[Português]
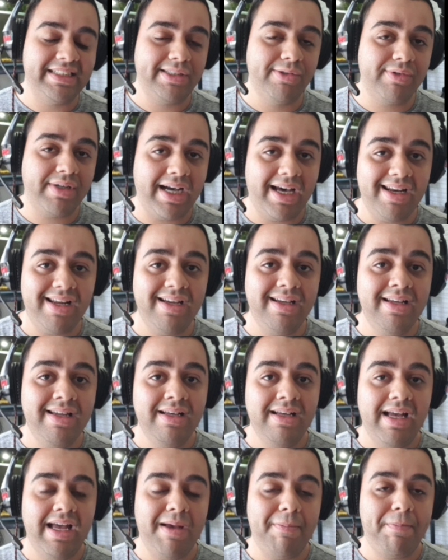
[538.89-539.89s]
que o cara
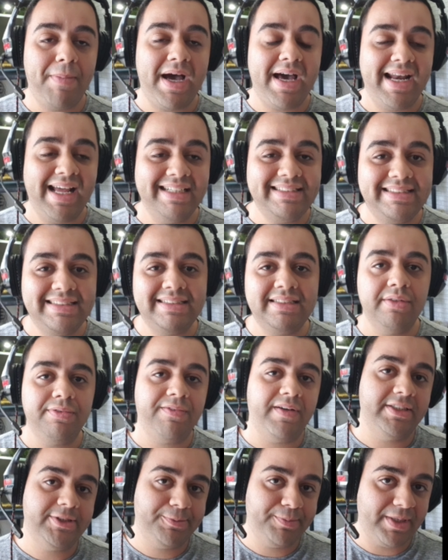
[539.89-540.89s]
é, parece ser
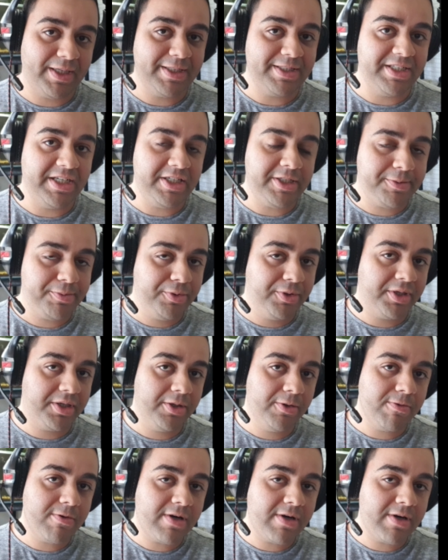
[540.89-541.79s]
fácil pra gente porque o